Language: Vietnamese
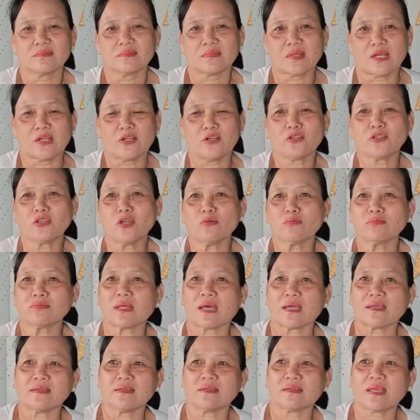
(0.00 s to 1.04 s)
thì nói chung
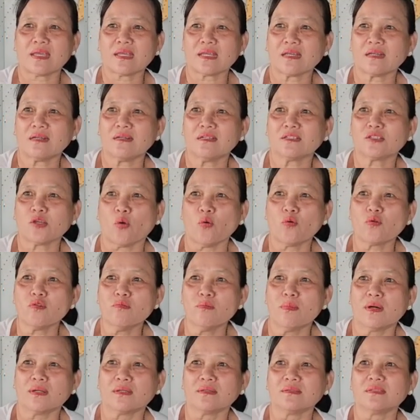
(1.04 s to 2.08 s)
tại vì thấy cái lứa tuổi
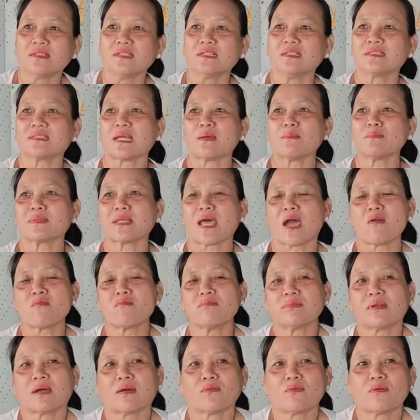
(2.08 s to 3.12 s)
của mình với sáu
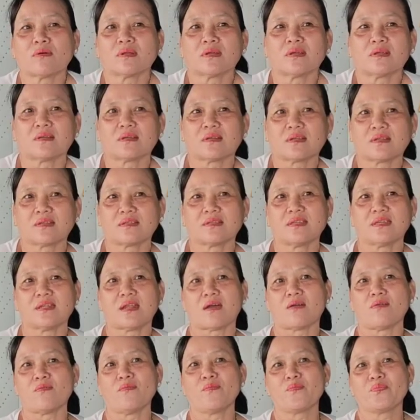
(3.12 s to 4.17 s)
cũng đâu có gì
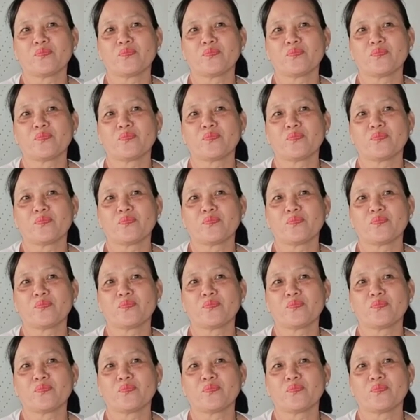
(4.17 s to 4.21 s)
đâu